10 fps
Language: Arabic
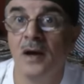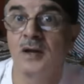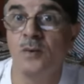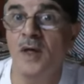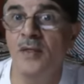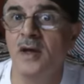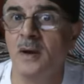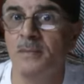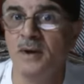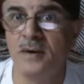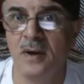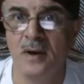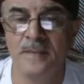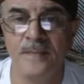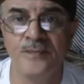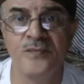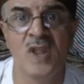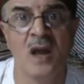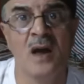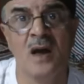توضي يا بنتي
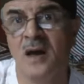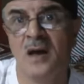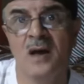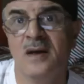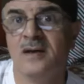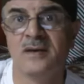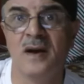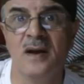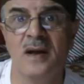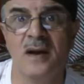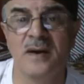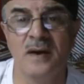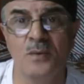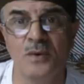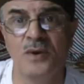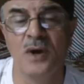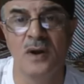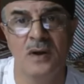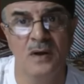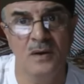صلي لك
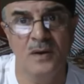وتري